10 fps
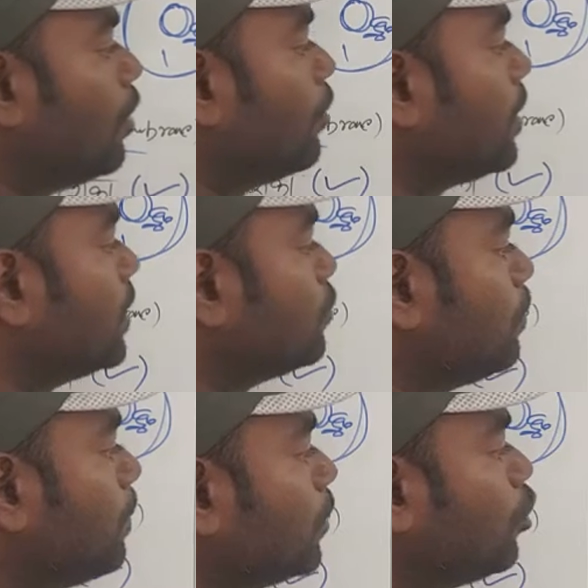और ये जो
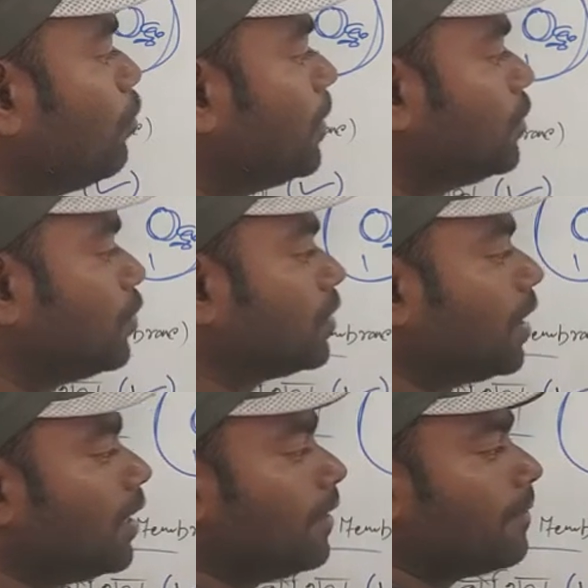पौधों में जो
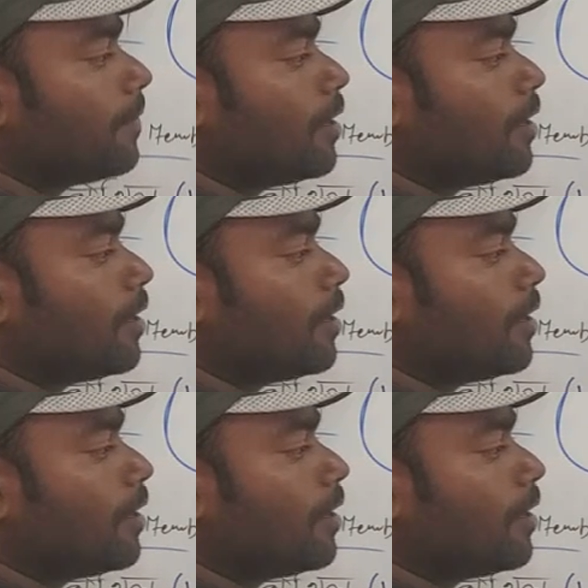होता है